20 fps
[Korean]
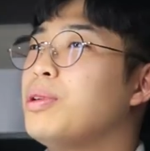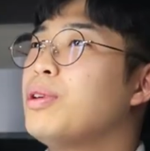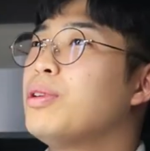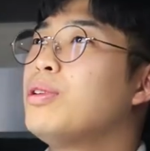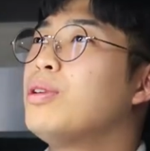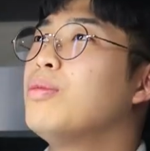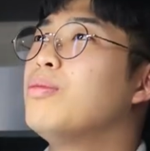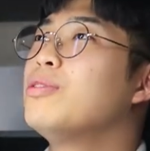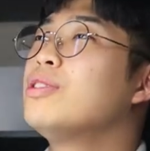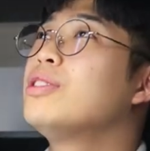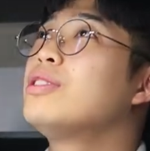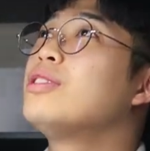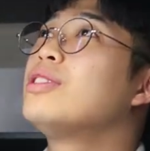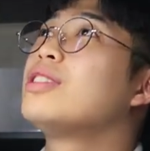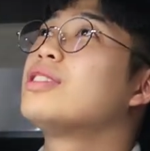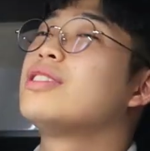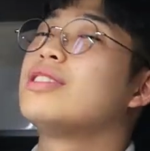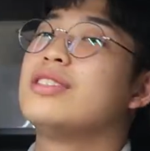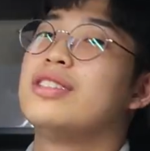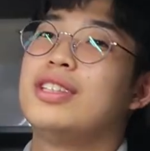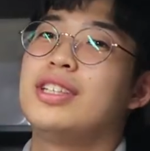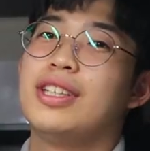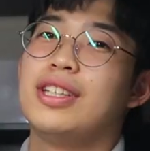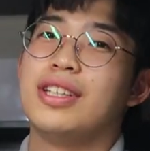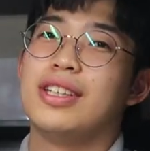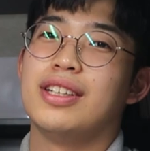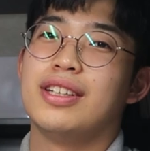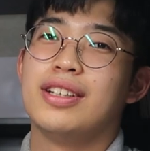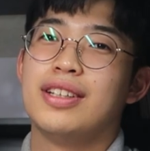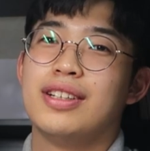별거 없는 것
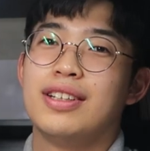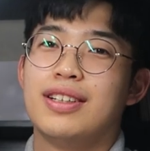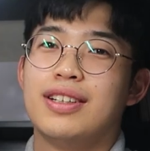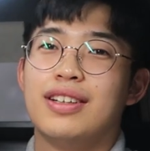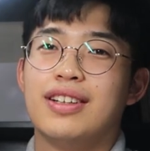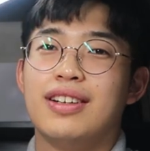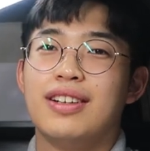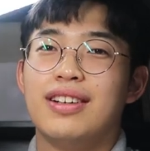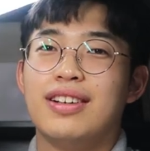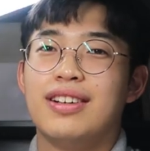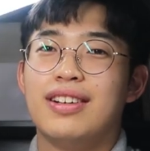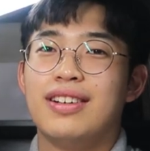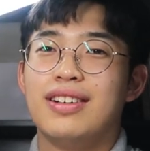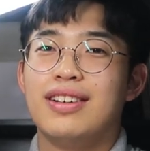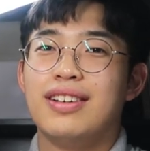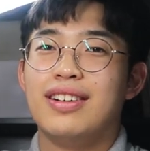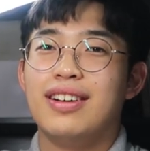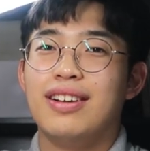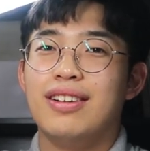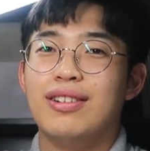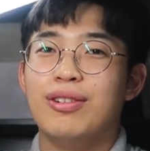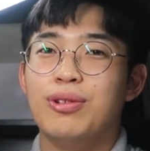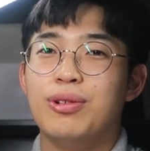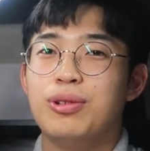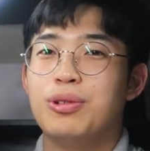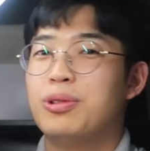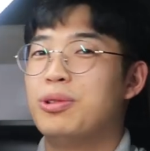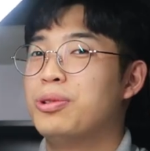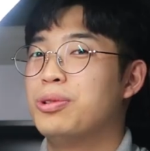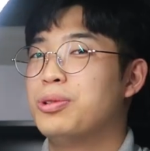같은데
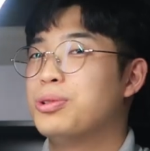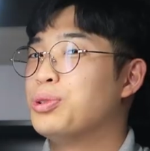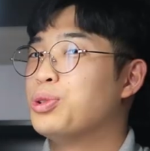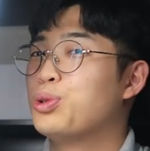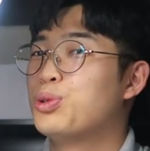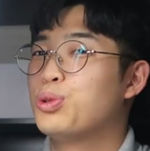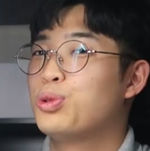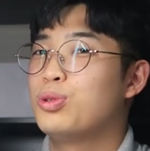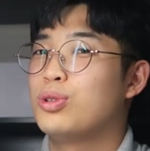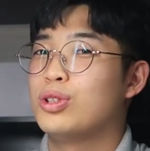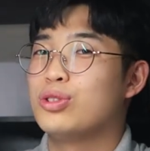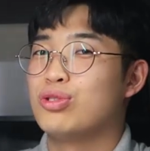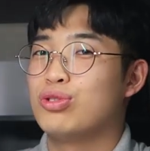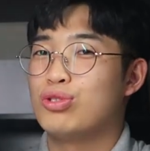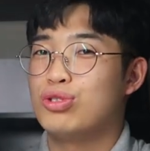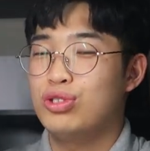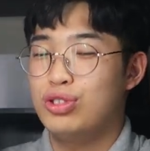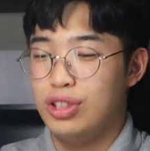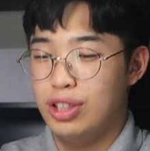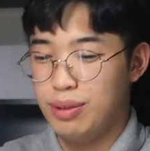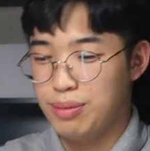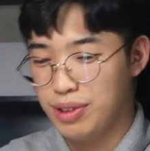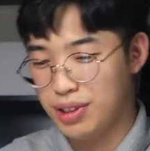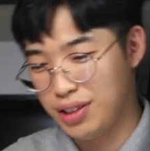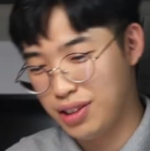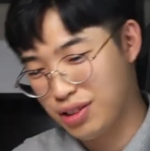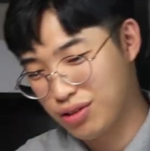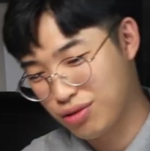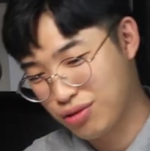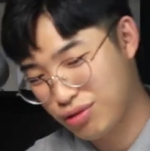오 이것도 아주
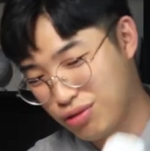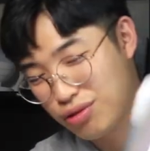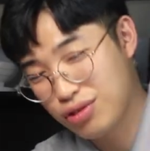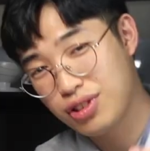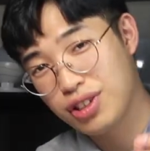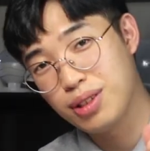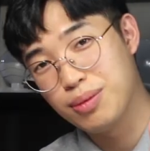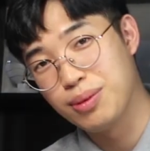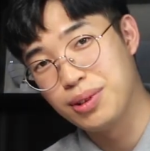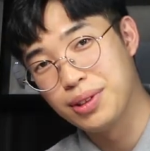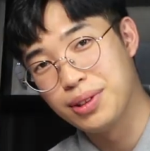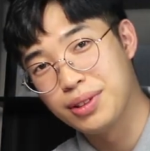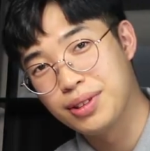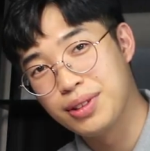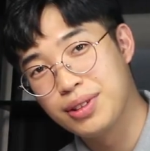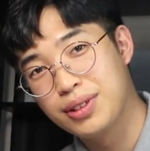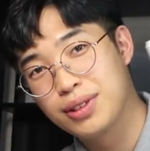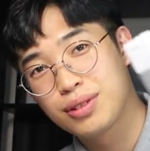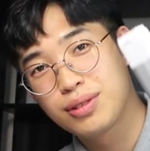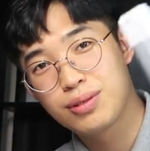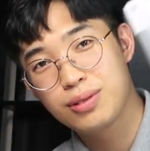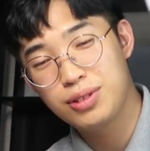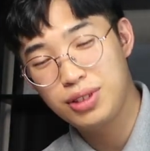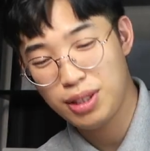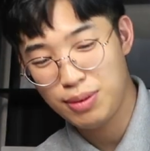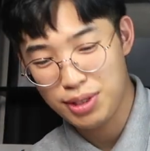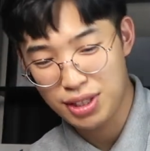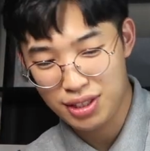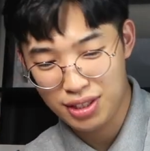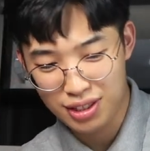꿀템이네요 아주 꿀템이요
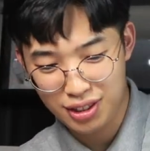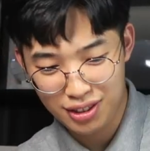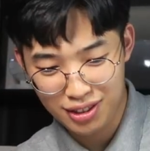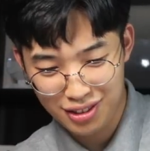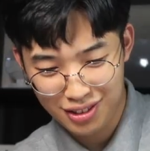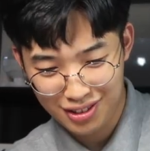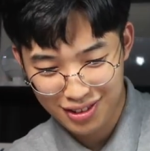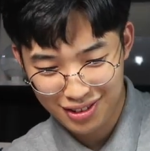꿀템 인증